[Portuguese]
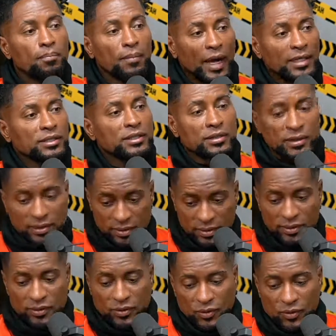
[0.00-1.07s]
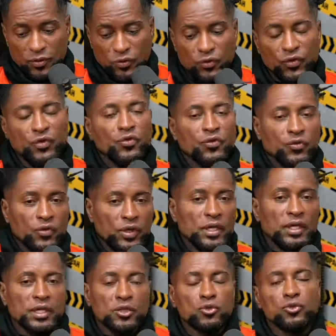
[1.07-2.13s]
mas
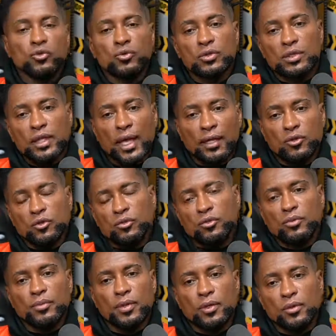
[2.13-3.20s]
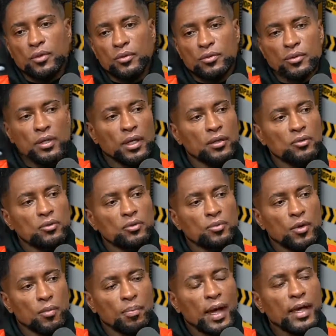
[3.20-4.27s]
vivi isso dentro do meu dentro
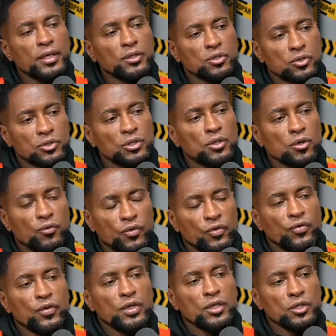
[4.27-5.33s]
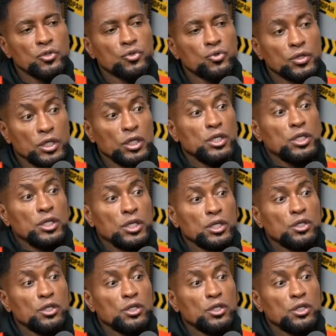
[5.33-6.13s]
do meu país eu, eu vivi isso e,